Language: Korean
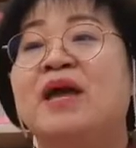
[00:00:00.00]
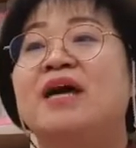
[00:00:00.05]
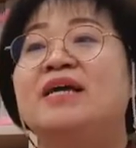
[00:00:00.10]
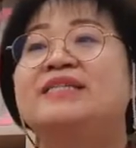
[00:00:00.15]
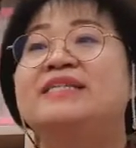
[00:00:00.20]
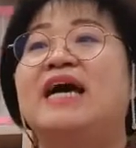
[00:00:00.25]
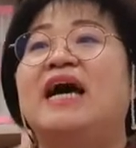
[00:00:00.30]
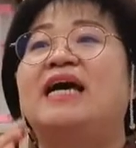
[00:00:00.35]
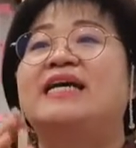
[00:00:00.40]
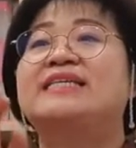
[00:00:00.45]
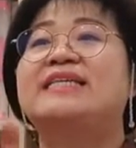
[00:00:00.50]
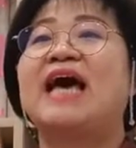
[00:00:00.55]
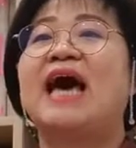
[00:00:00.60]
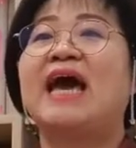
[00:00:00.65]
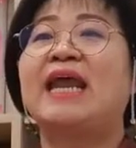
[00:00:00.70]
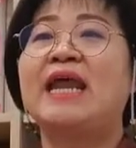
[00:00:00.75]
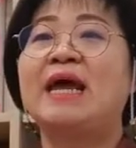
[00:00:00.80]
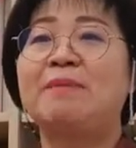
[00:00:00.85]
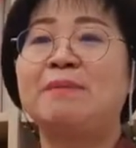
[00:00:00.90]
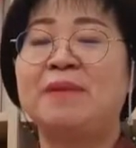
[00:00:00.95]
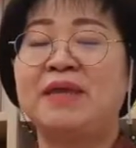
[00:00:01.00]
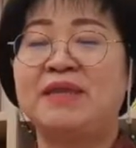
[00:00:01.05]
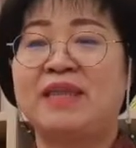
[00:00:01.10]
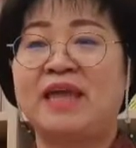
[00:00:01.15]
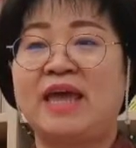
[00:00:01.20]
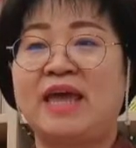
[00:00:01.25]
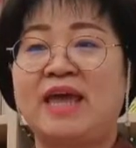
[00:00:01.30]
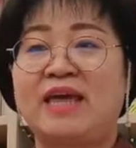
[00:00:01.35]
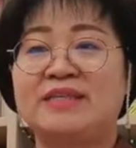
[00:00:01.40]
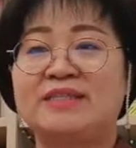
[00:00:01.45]
자, 사람에
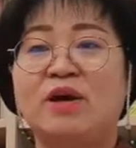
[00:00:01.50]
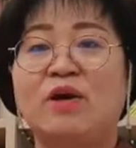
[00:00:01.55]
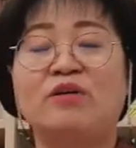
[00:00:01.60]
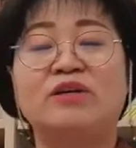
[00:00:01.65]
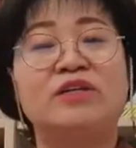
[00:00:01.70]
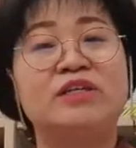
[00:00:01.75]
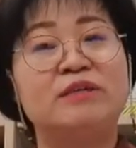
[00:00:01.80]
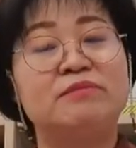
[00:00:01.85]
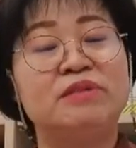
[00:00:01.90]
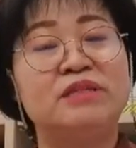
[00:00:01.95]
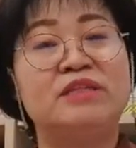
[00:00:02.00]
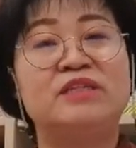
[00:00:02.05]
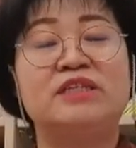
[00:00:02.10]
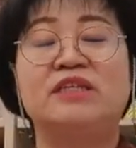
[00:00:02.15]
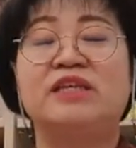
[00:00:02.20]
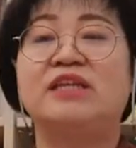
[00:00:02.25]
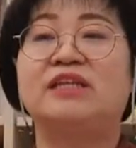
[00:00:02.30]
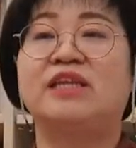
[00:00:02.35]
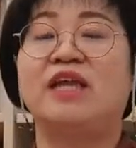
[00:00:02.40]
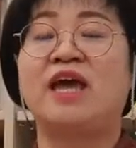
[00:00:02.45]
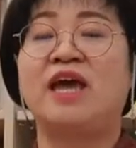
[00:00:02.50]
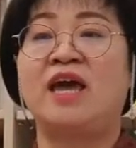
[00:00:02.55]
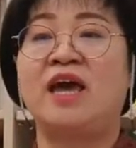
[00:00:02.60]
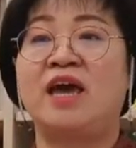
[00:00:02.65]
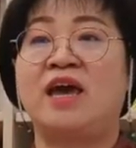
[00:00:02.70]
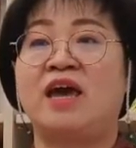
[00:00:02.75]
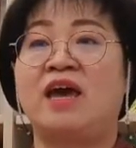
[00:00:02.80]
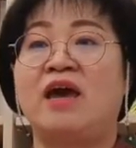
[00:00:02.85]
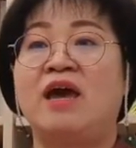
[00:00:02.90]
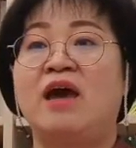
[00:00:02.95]
대해서 그림을 그릴
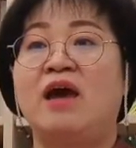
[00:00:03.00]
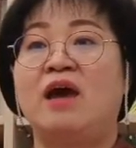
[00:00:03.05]
때